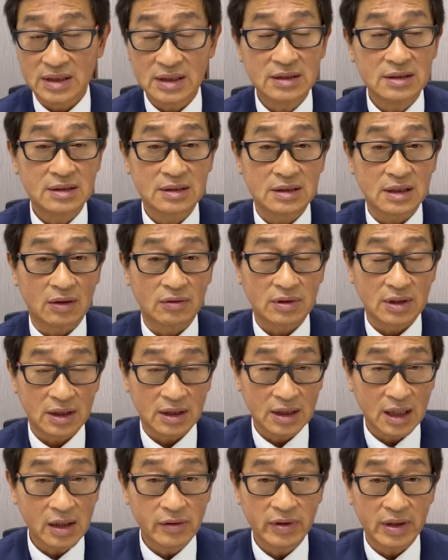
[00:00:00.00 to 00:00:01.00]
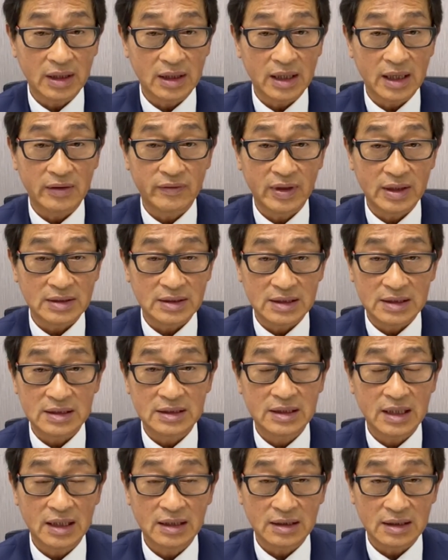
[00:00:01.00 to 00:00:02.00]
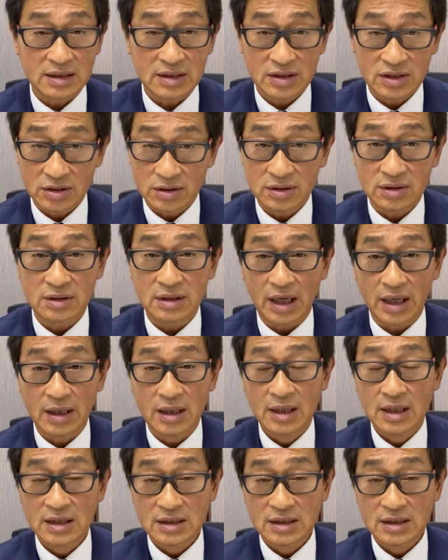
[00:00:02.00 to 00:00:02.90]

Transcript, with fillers: 今早的高位两万七千零四十点，